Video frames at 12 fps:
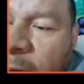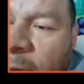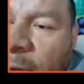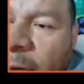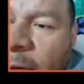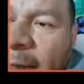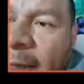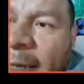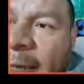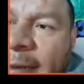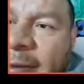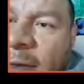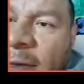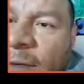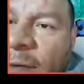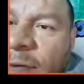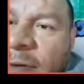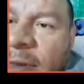Lo que hicieron
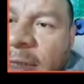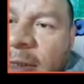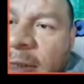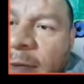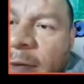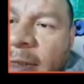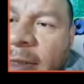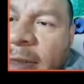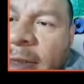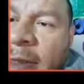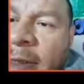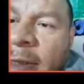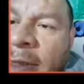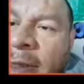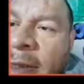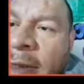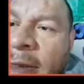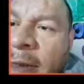fue lo siguiente. Me dicen,
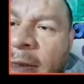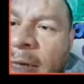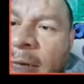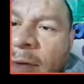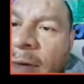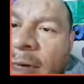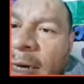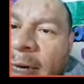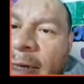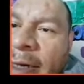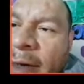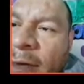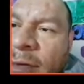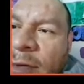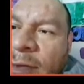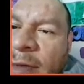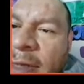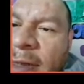calcule el área de la región
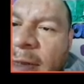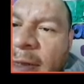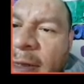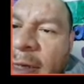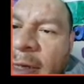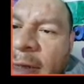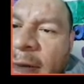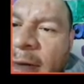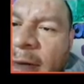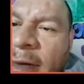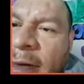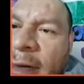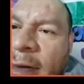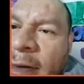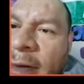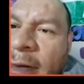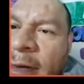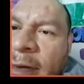sombreada de
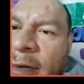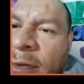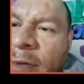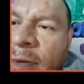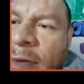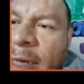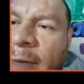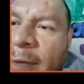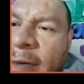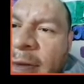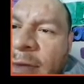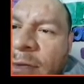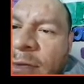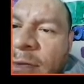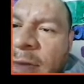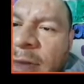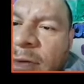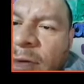donde a veces
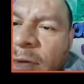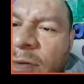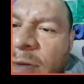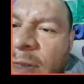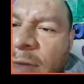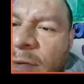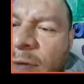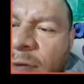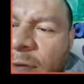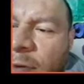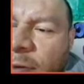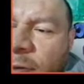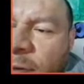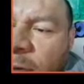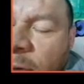son centros de los círculos y todo eso.